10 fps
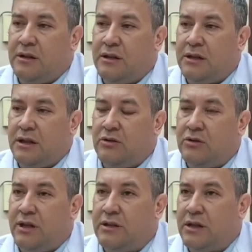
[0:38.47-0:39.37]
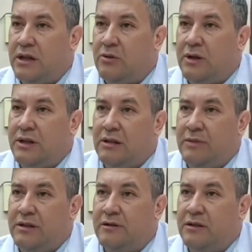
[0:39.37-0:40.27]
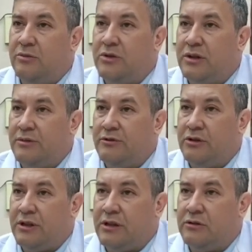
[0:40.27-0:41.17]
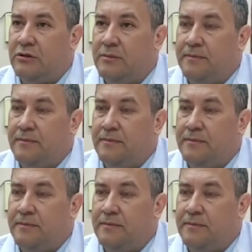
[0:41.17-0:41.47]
y que no da tregua realmente, así como está mencionando.